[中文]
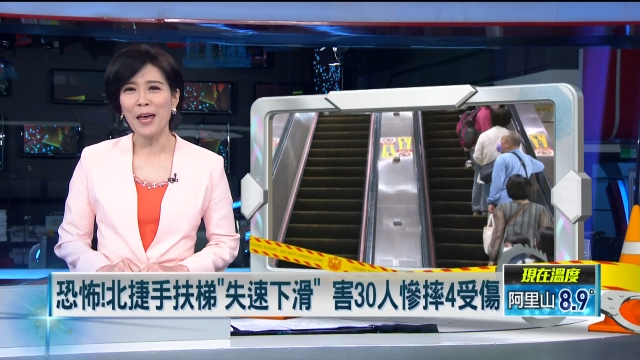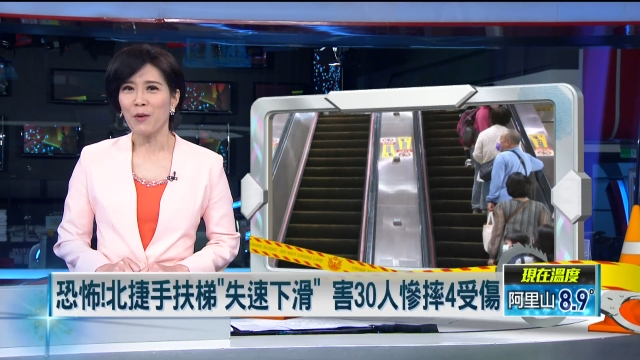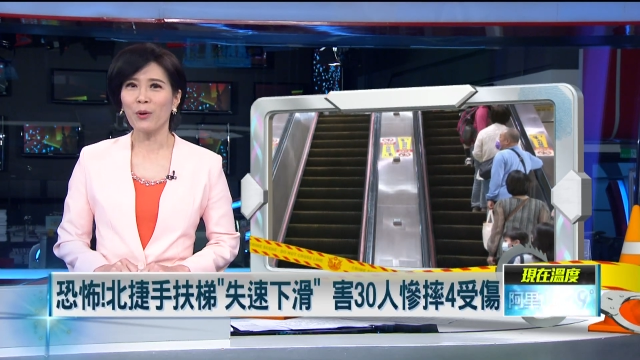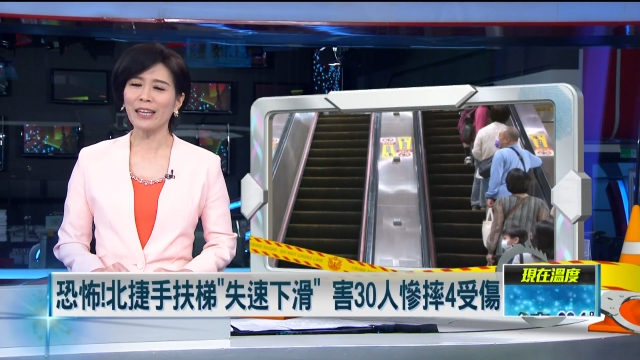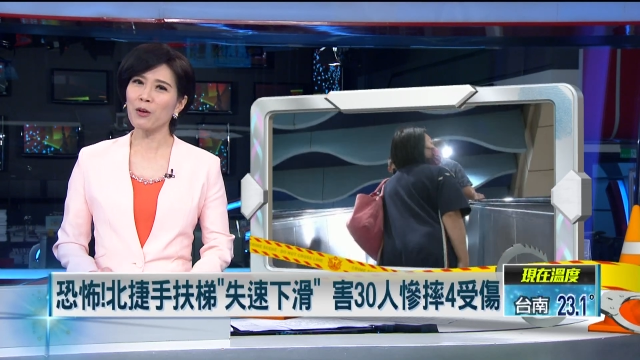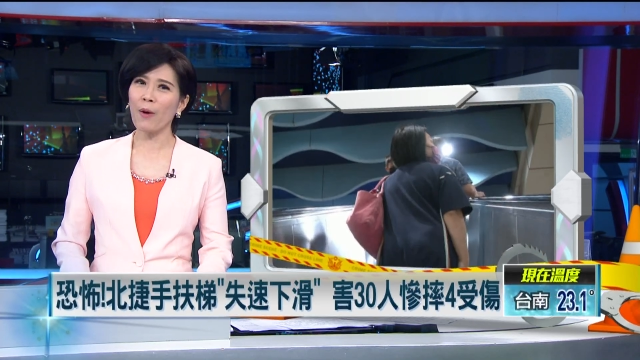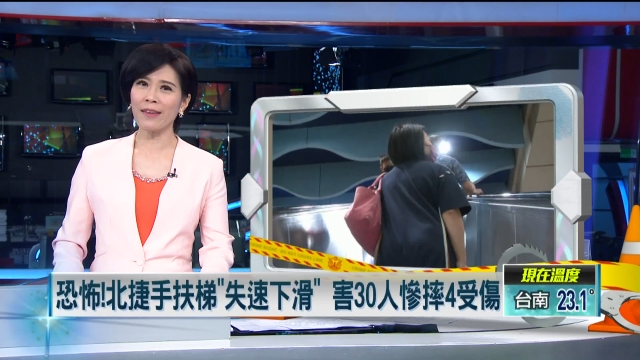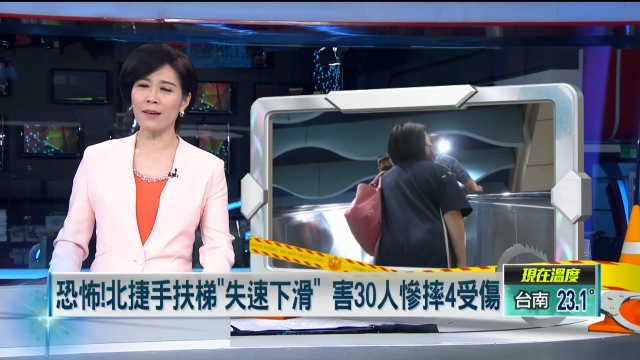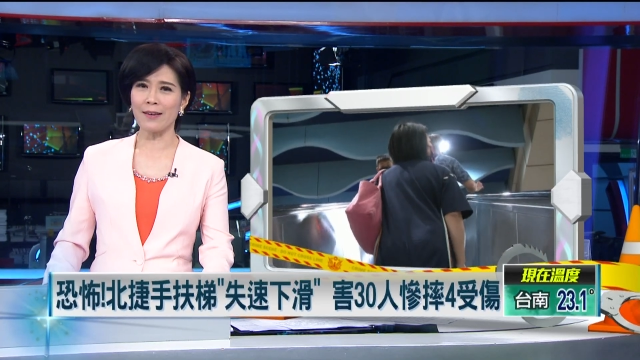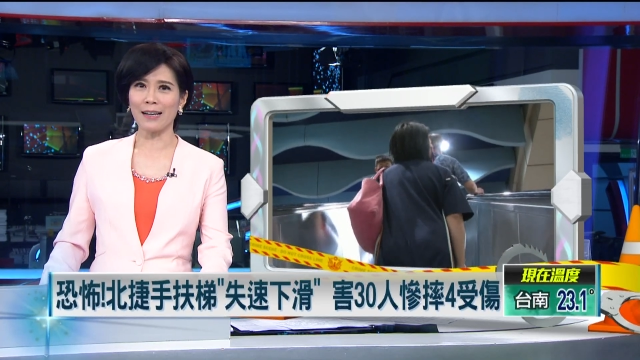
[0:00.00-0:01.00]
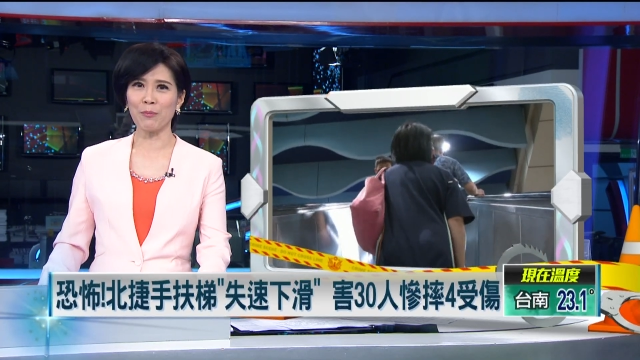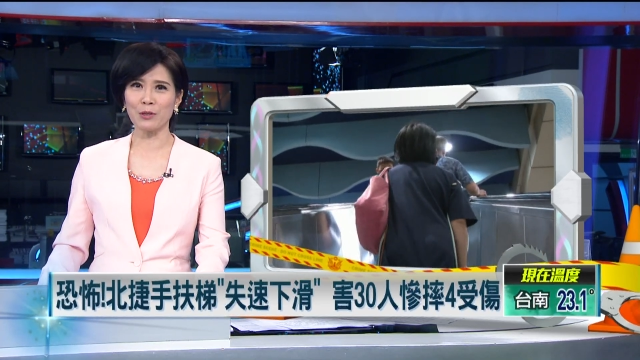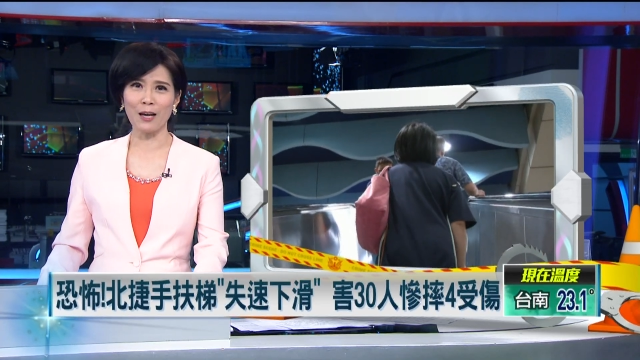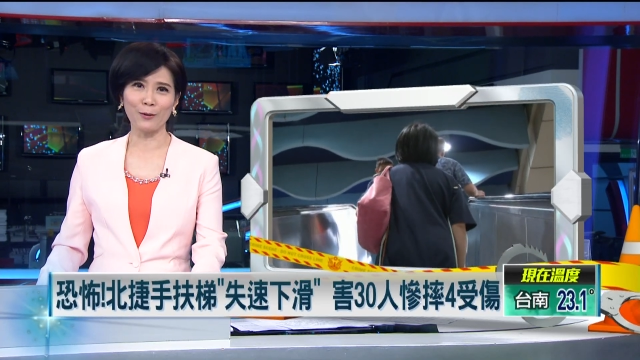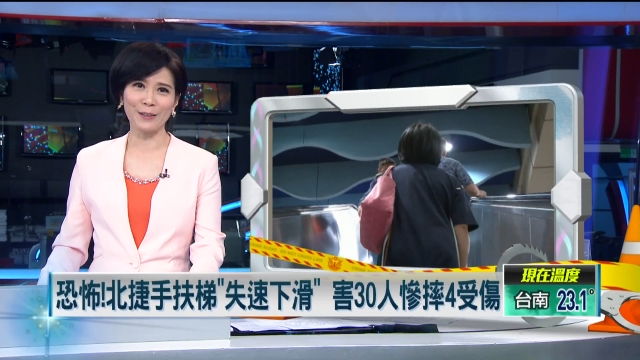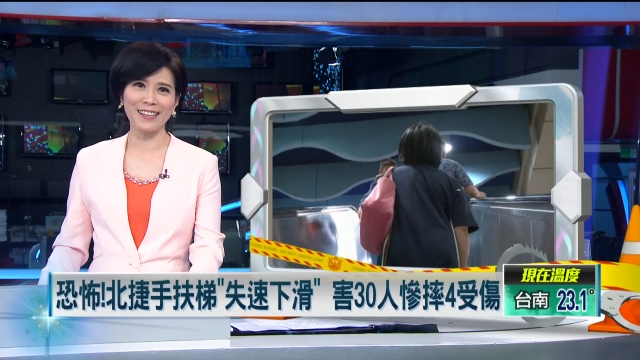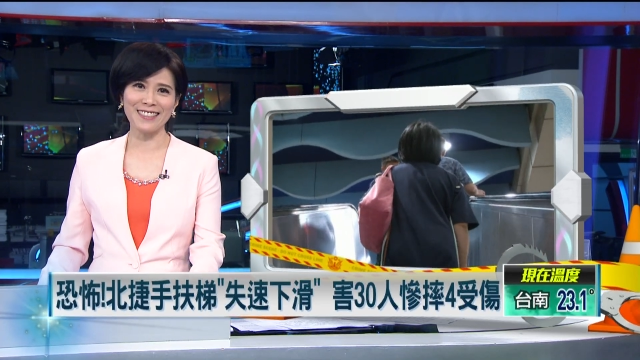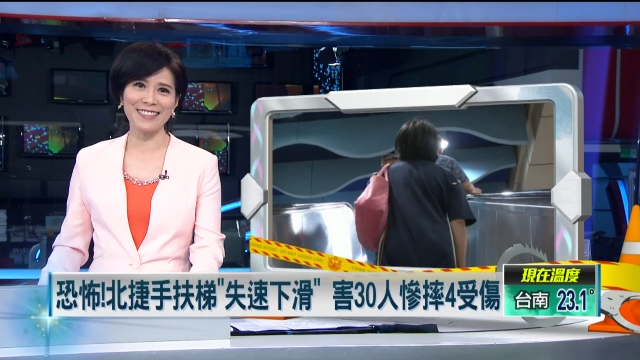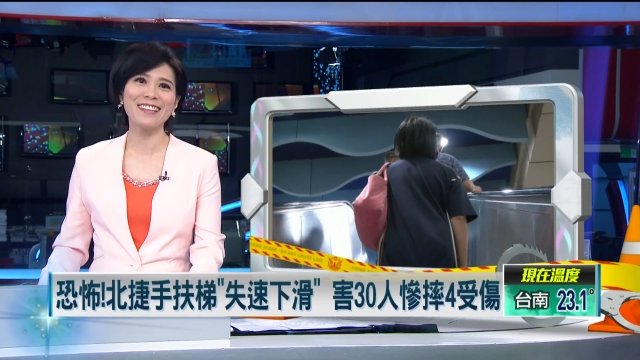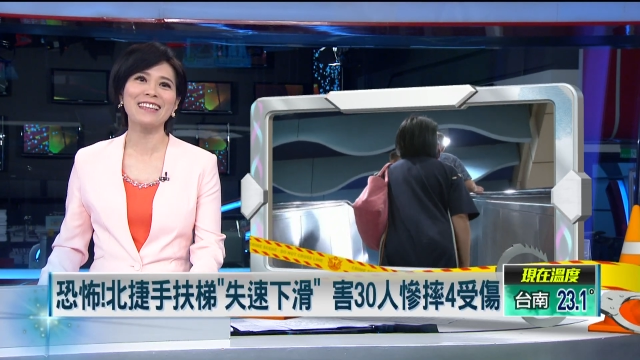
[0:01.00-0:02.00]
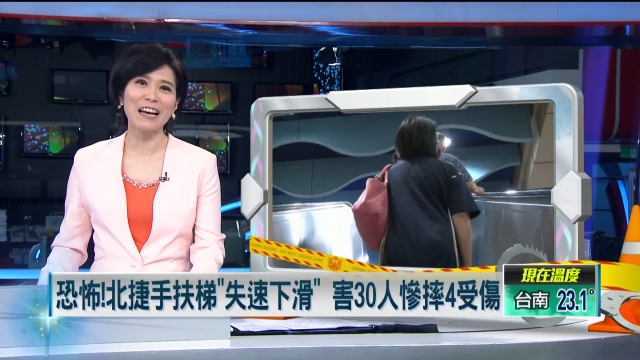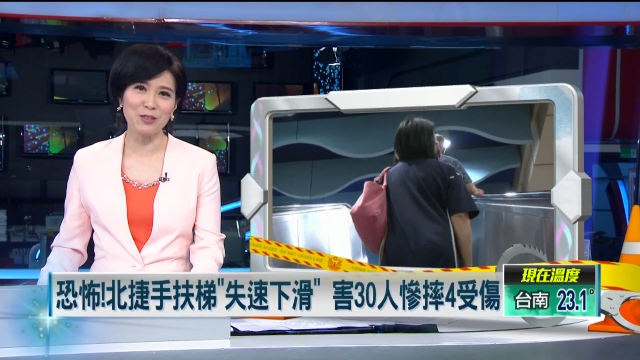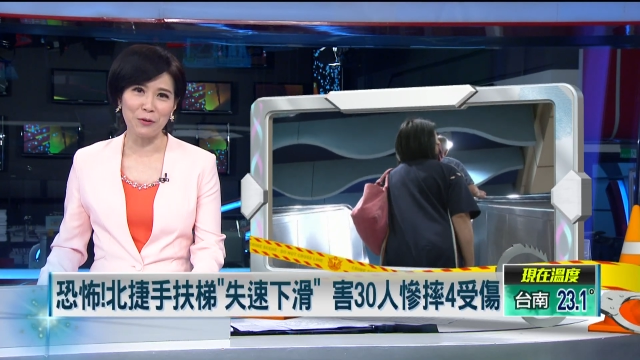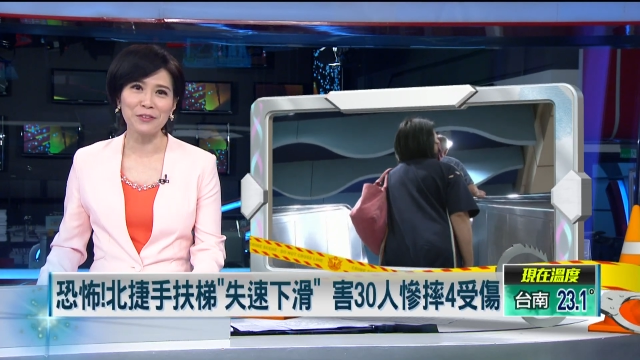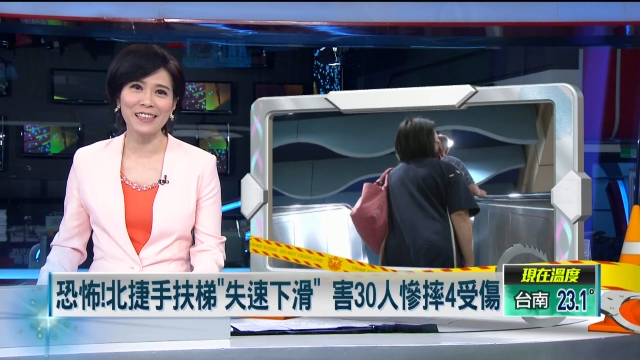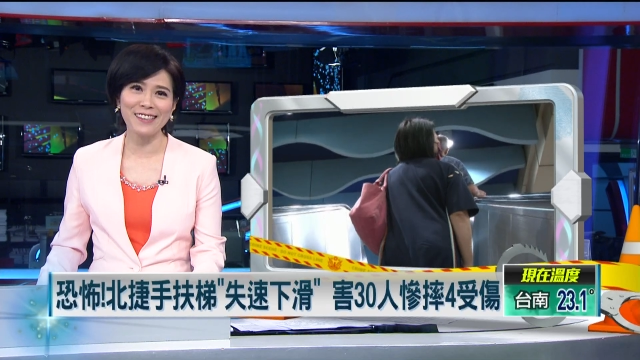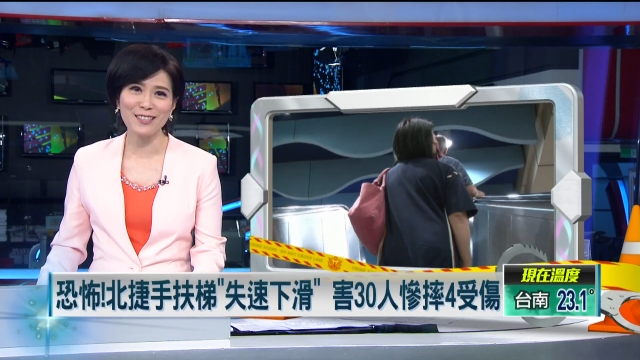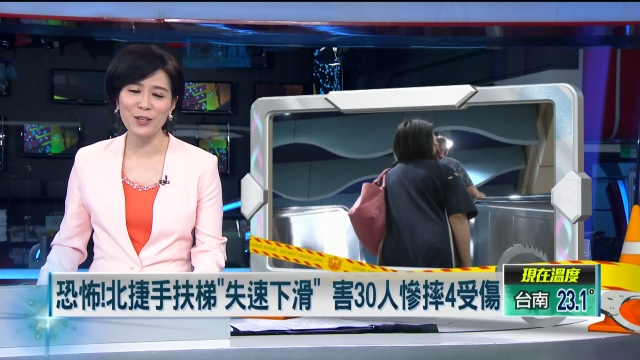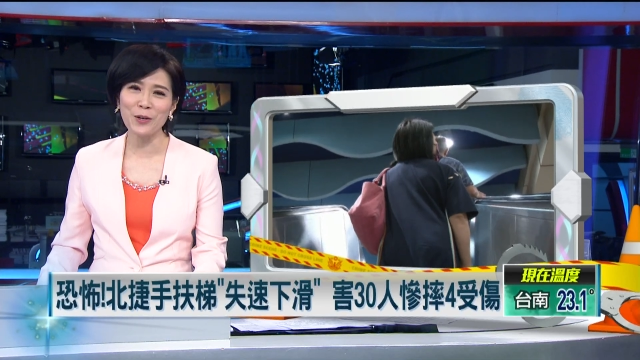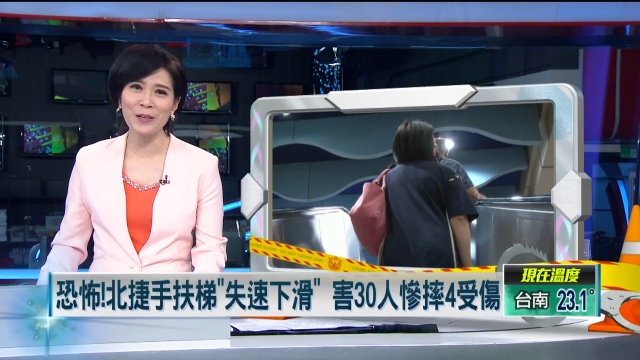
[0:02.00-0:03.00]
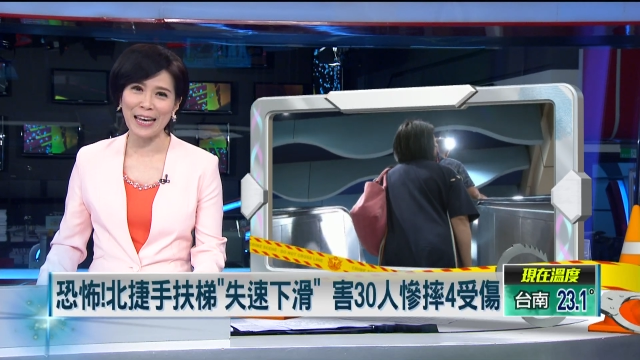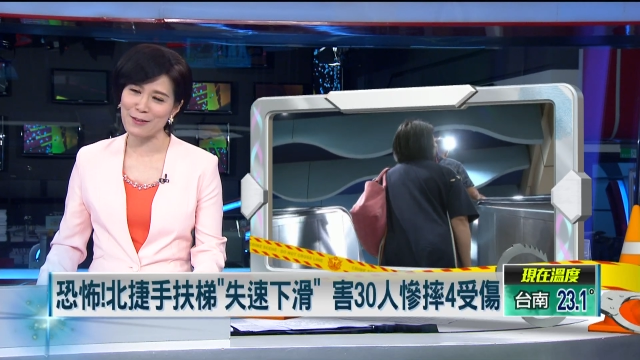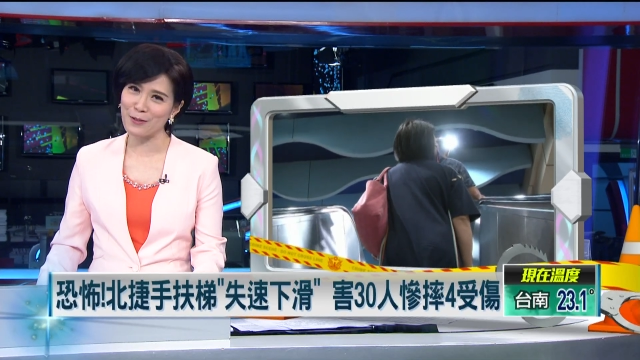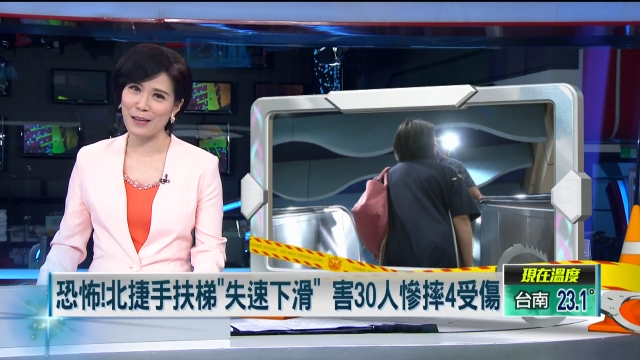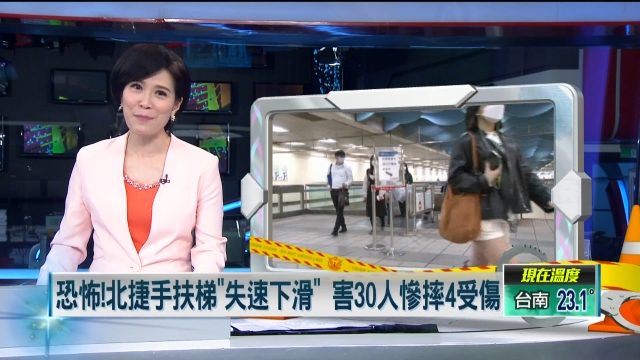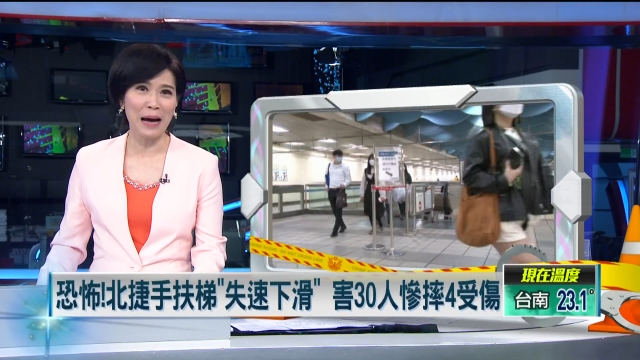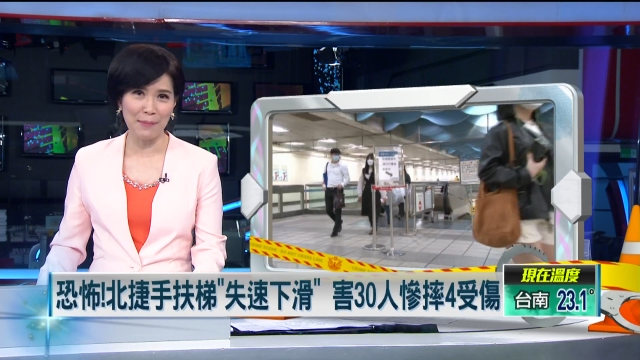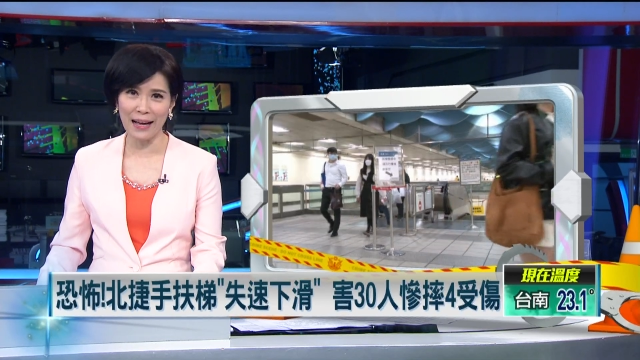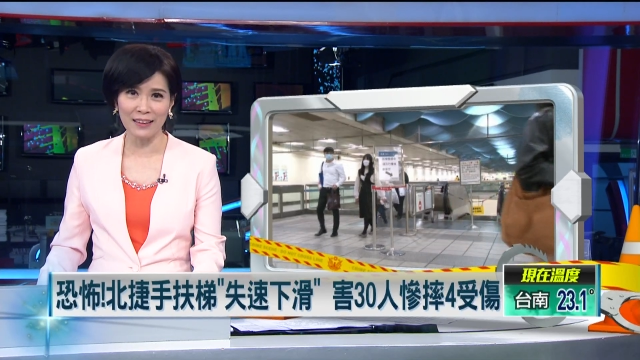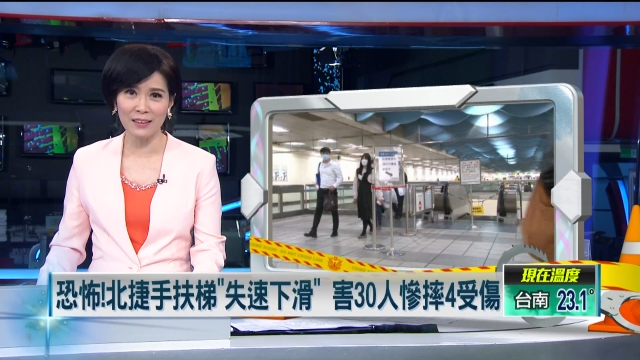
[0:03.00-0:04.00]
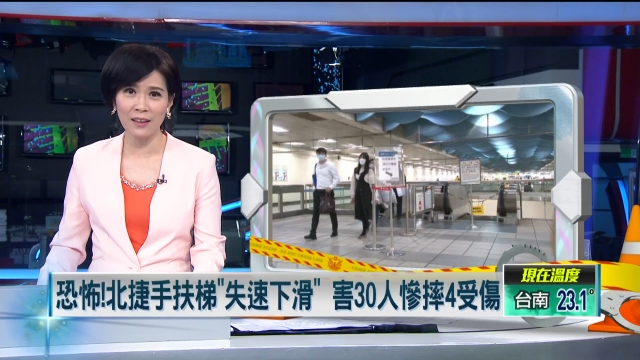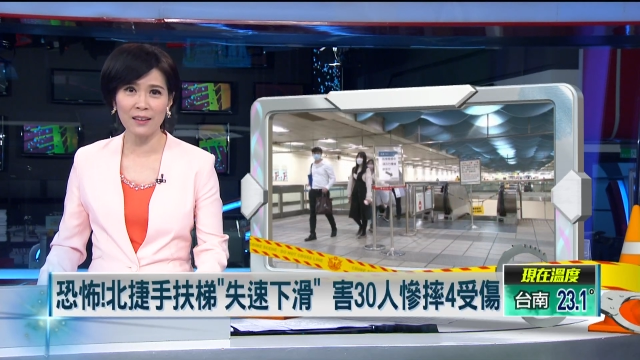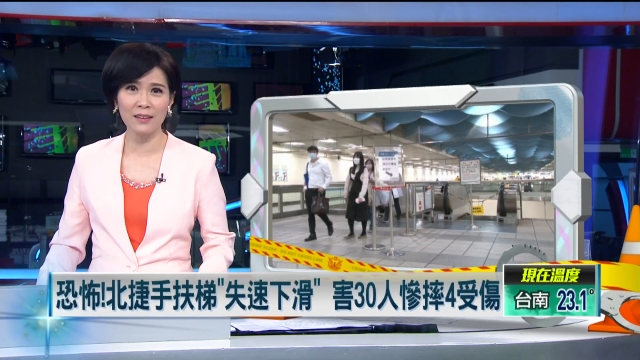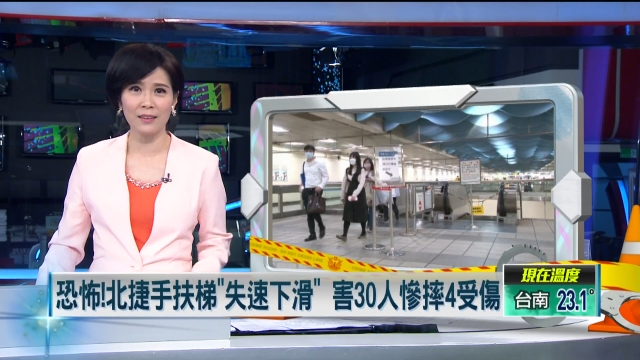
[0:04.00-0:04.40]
不意外呢，也让不少旅客今天搭手扶梯的时候感觉怕怕的。